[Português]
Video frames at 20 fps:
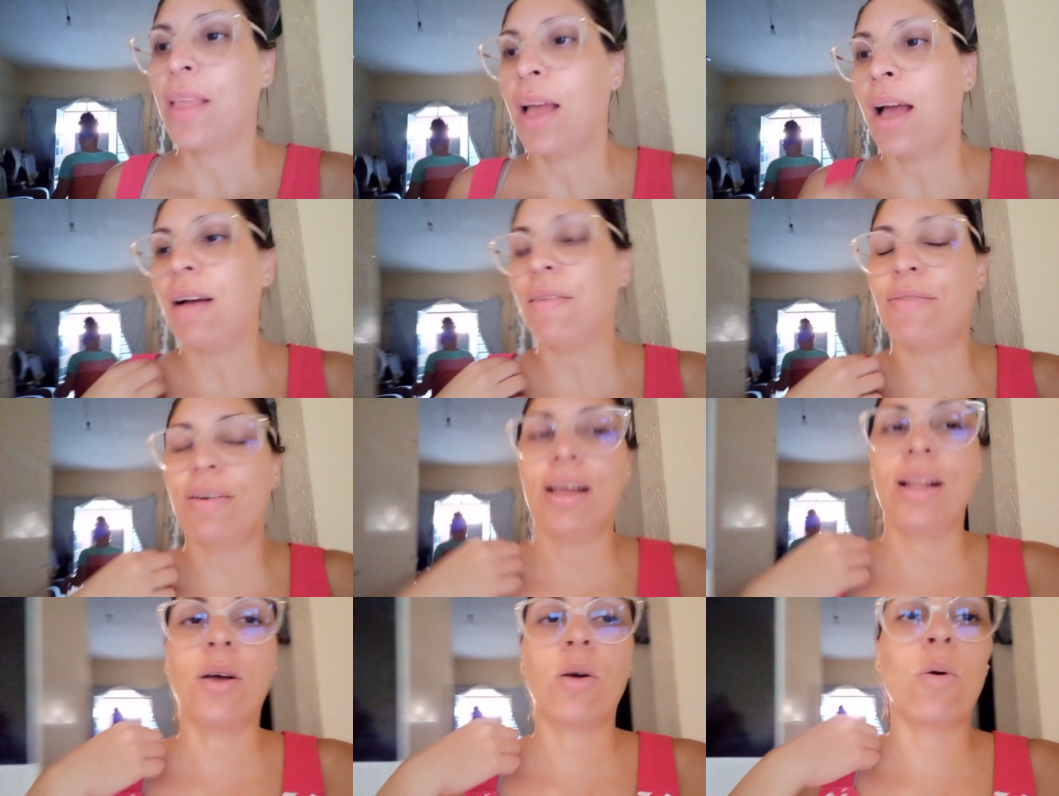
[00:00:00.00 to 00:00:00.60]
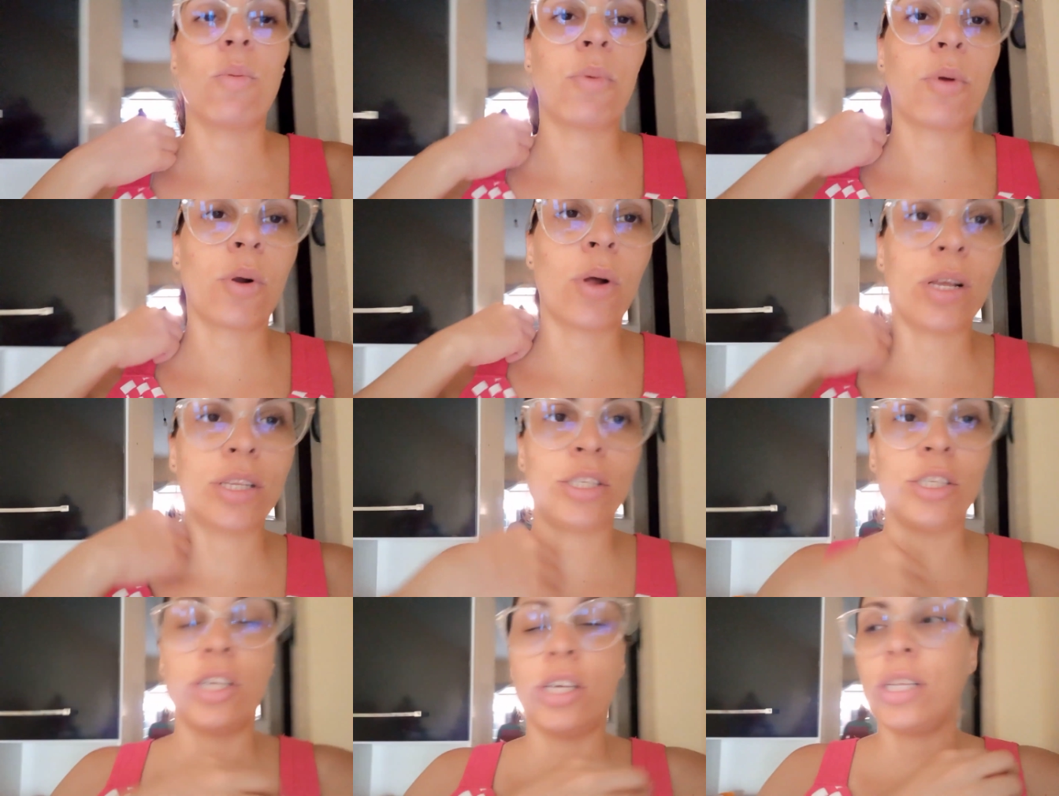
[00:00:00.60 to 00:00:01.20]
Rafaela comprou uma
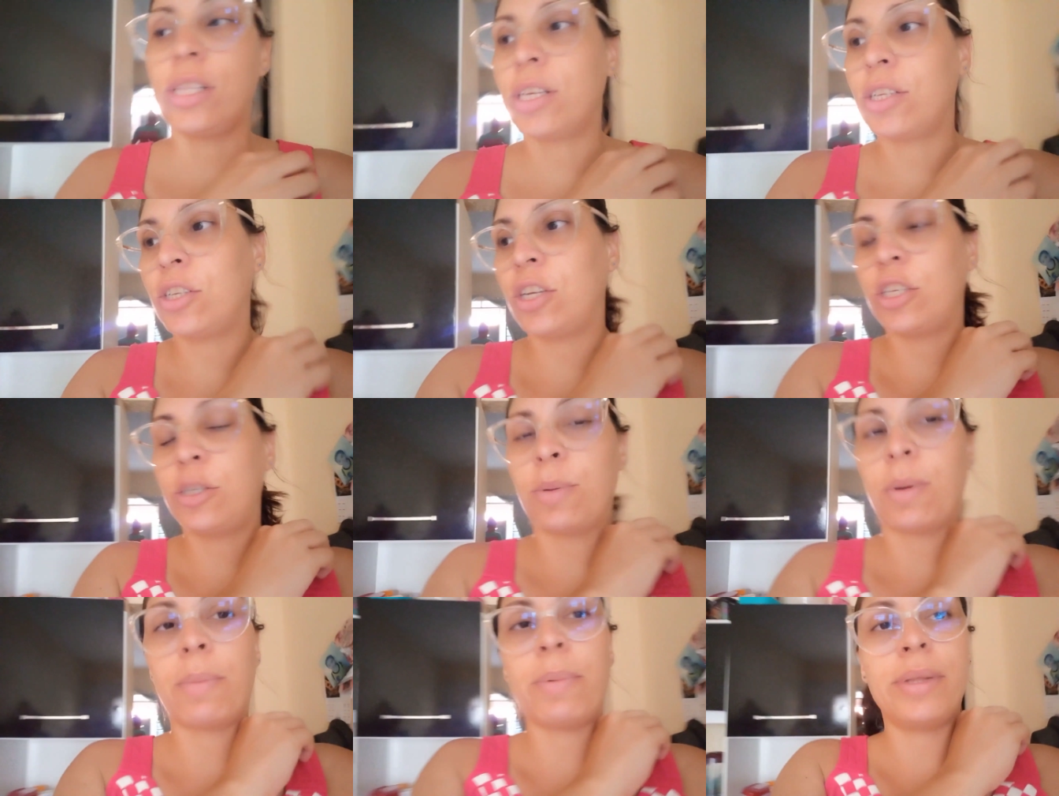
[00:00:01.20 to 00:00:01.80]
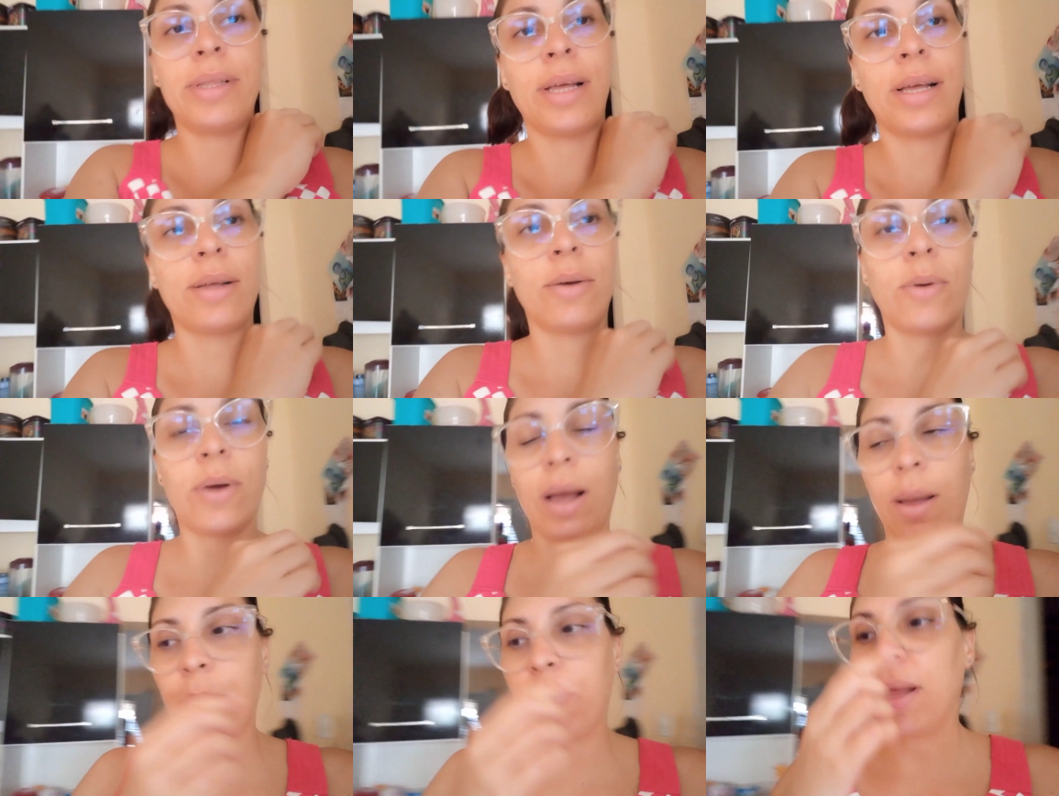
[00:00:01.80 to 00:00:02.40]
tinta, gente, pra pintar o
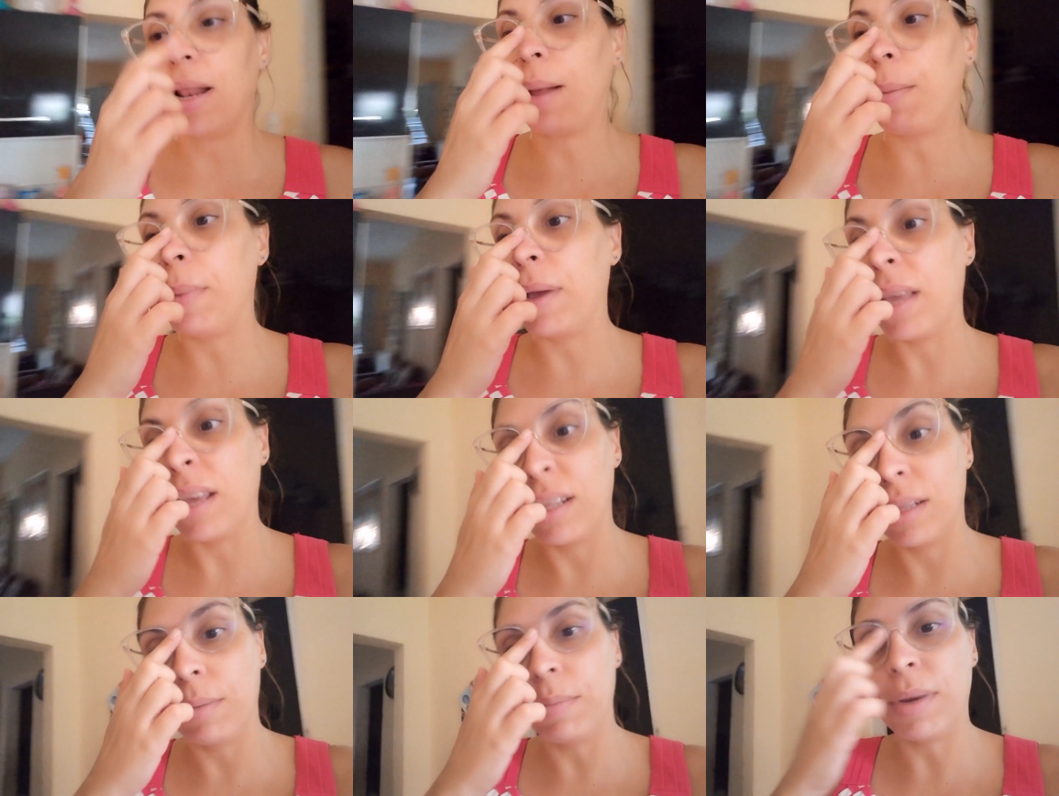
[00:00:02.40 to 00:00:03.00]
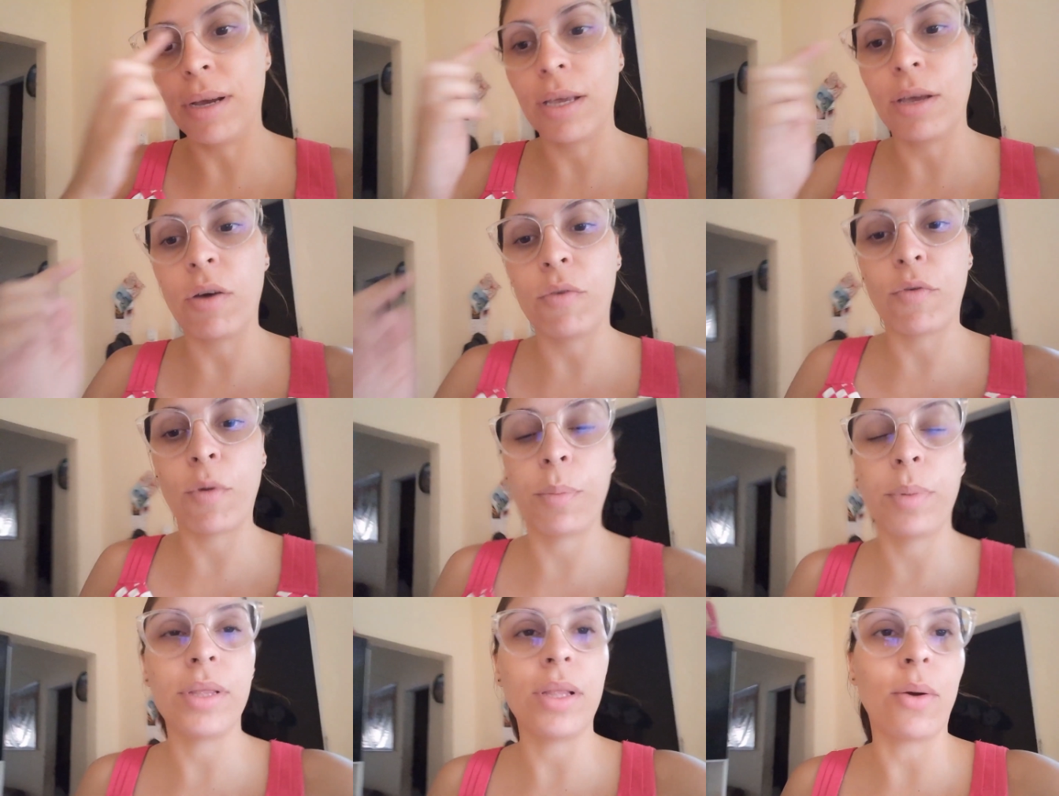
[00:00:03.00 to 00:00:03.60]
cabelo amanhã de manhã. Eu
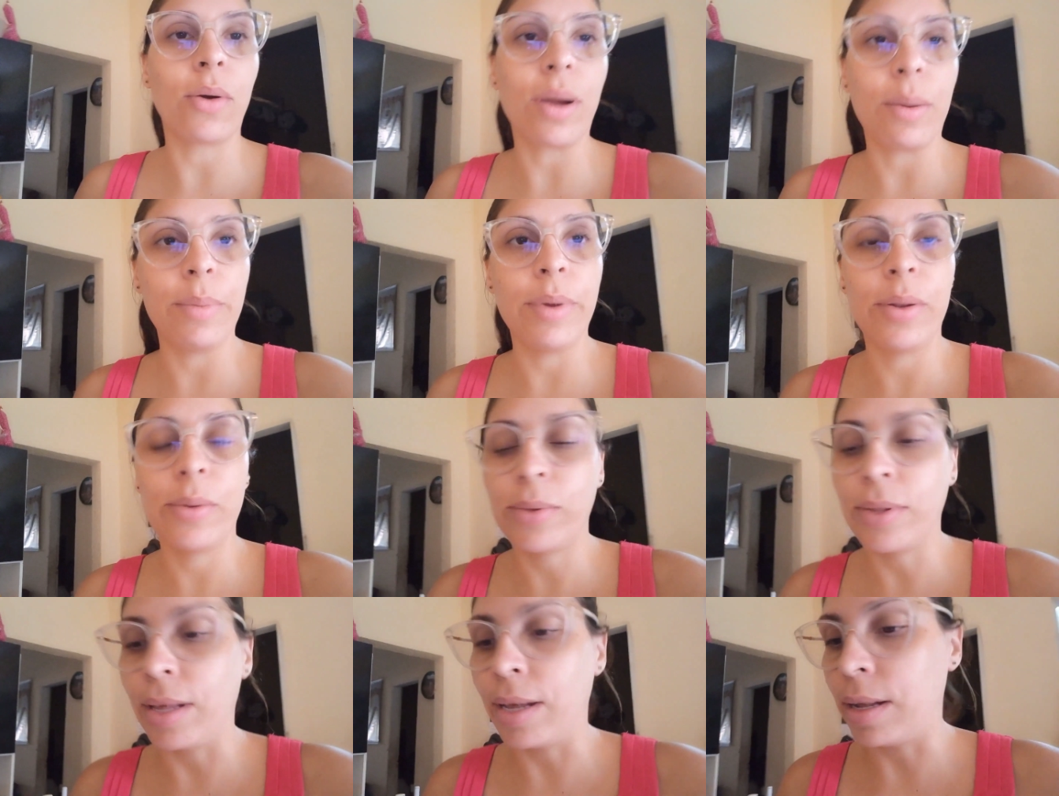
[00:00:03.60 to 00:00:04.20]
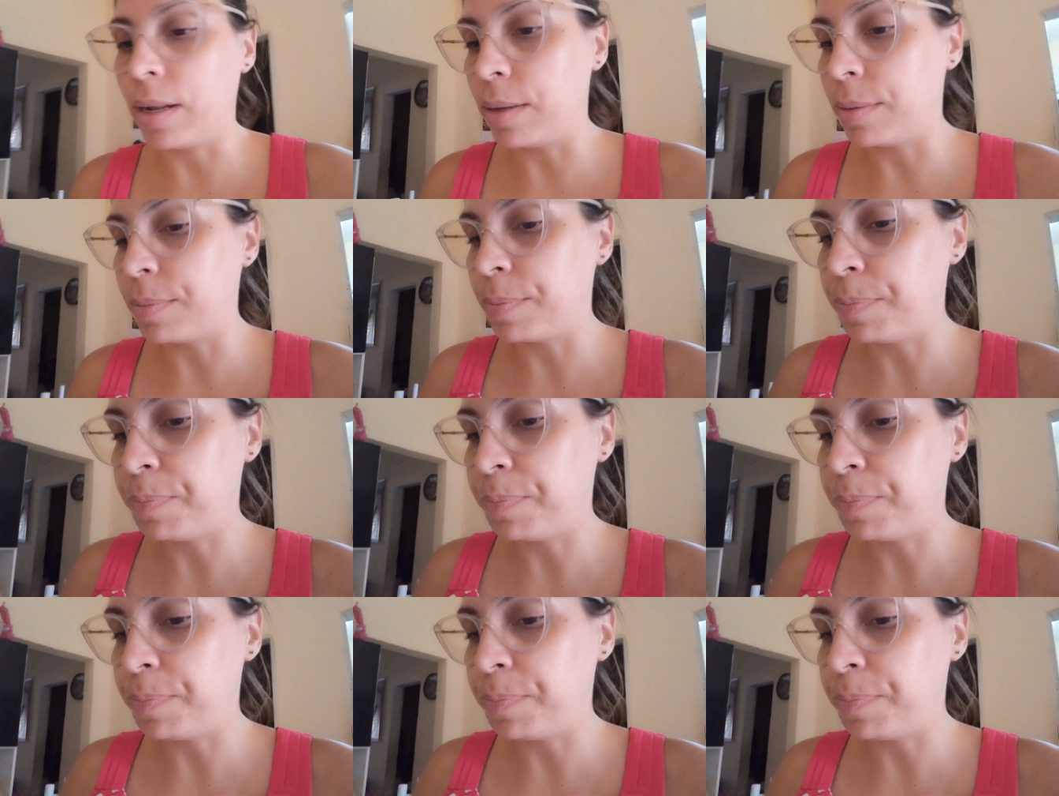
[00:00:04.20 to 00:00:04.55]
vou pintar o cabelo dela.